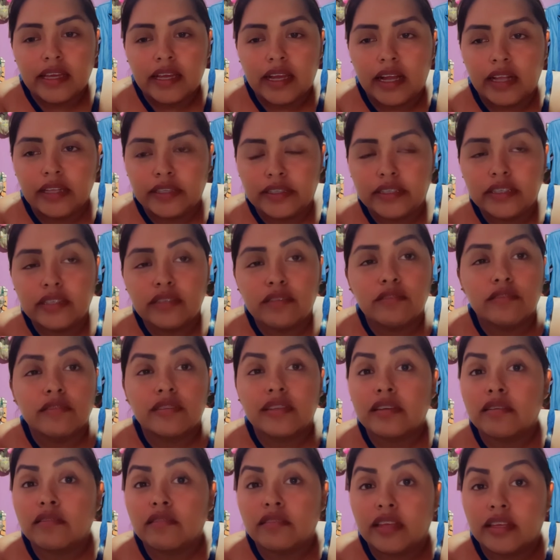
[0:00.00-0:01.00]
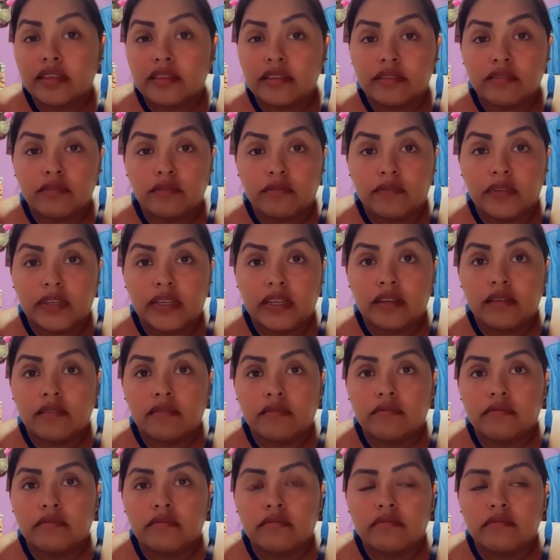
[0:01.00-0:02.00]
al chino yo tengo días de no verlo
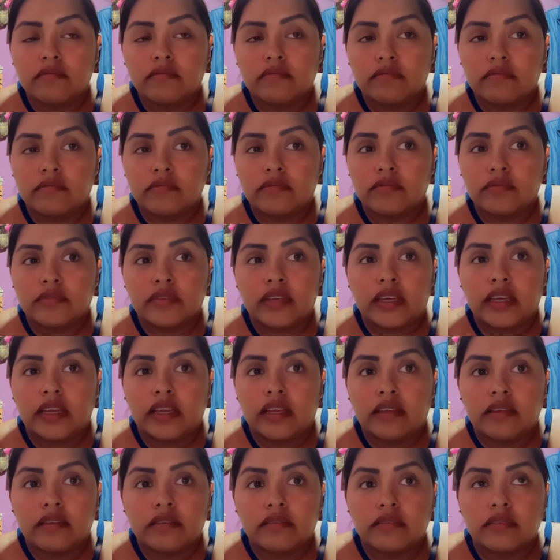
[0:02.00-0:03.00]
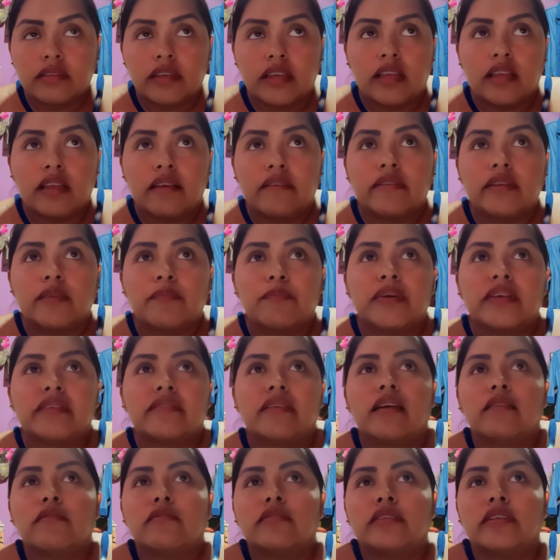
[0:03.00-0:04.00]
no sé qué le, qué le habrá
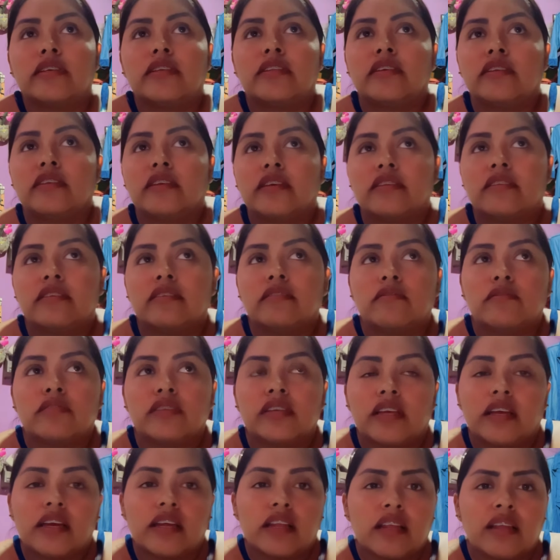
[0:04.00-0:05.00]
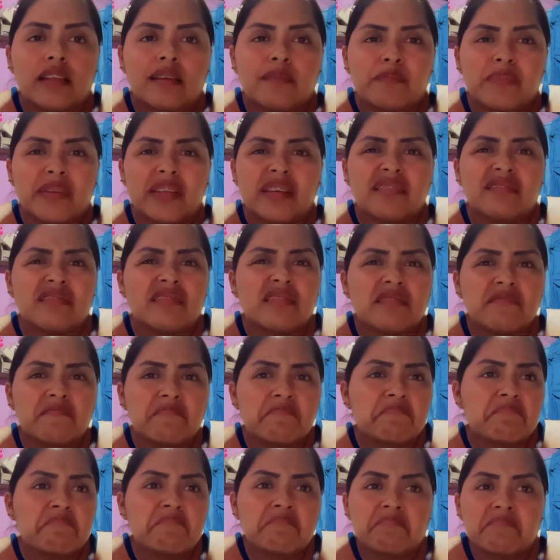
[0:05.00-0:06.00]
pasado tiene días de no llegar a la plaza
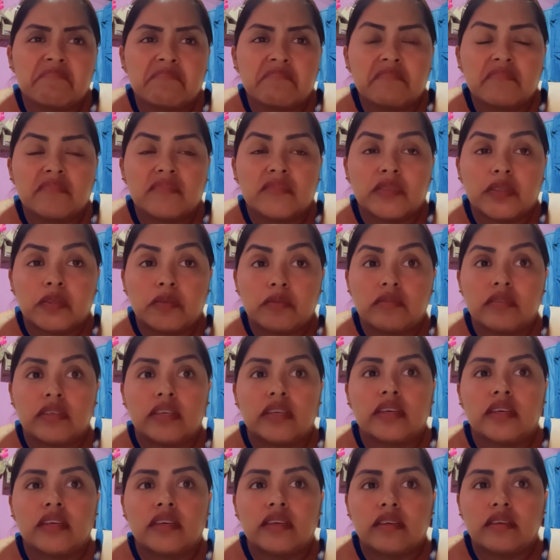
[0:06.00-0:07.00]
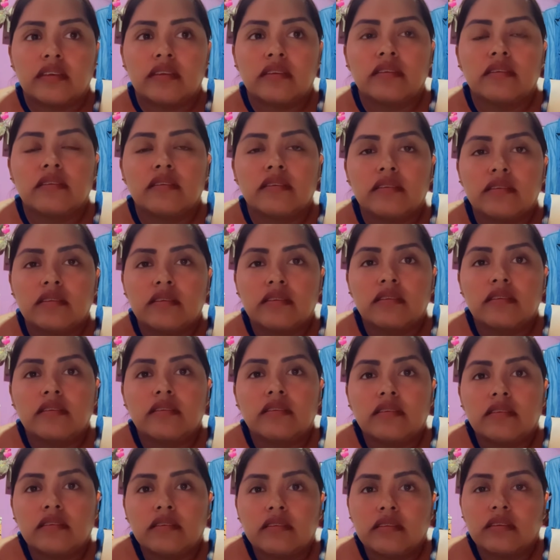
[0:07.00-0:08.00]
no sé qué
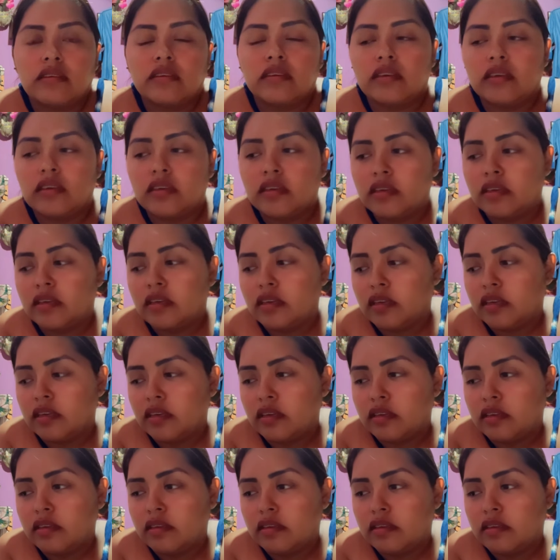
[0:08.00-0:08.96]
qué,